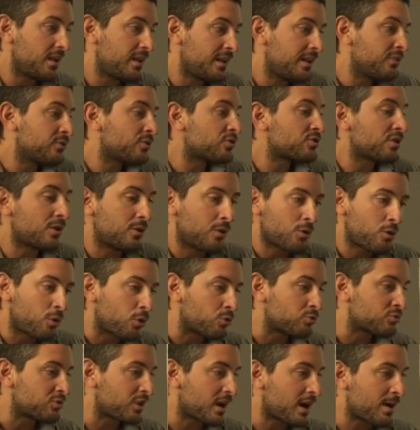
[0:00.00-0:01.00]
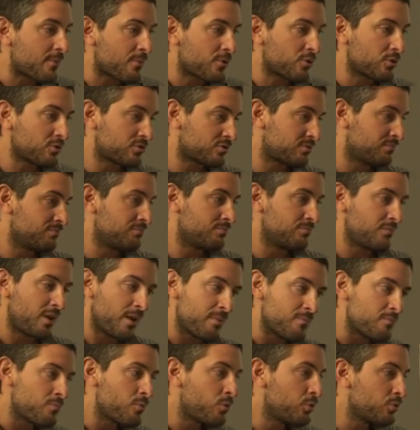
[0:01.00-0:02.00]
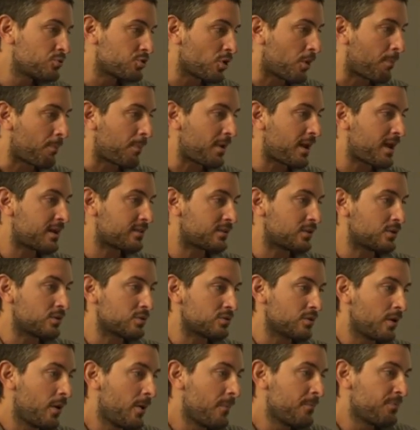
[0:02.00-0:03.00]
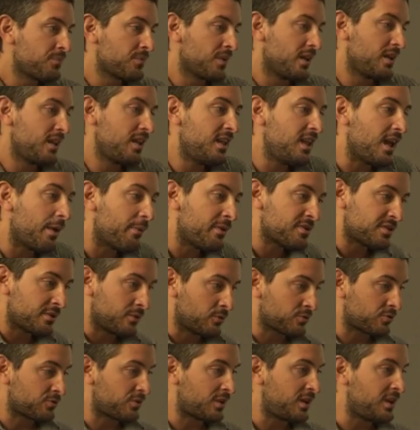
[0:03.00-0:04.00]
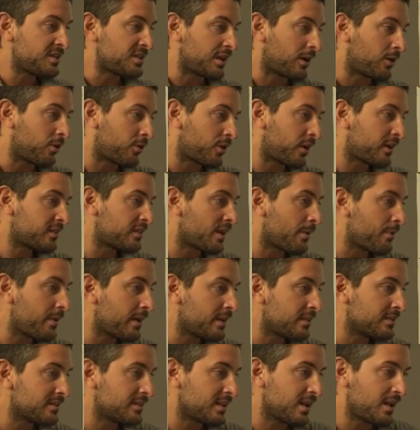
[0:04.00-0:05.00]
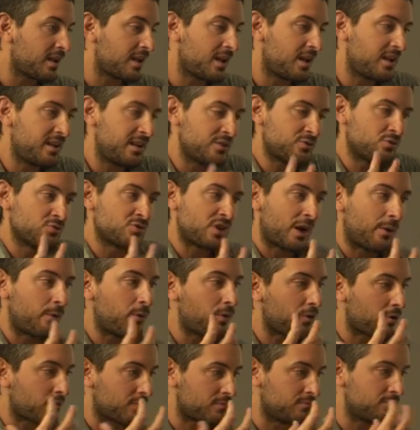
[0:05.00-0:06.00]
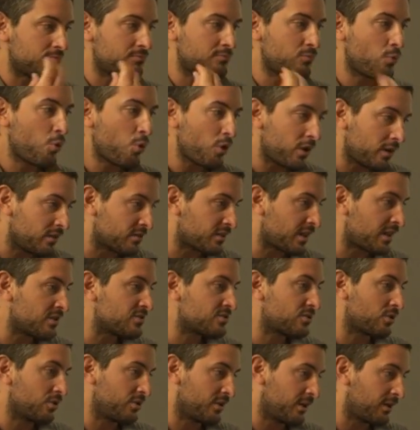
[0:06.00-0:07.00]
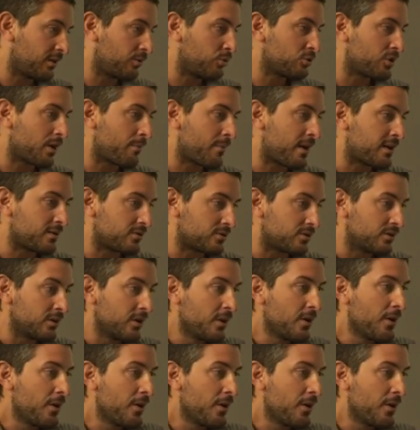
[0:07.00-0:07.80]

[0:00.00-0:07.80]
y entonces lo encontramos en muchos platos y a veces no se utiliza correctamente y es un sabor muy intenso el de glutamato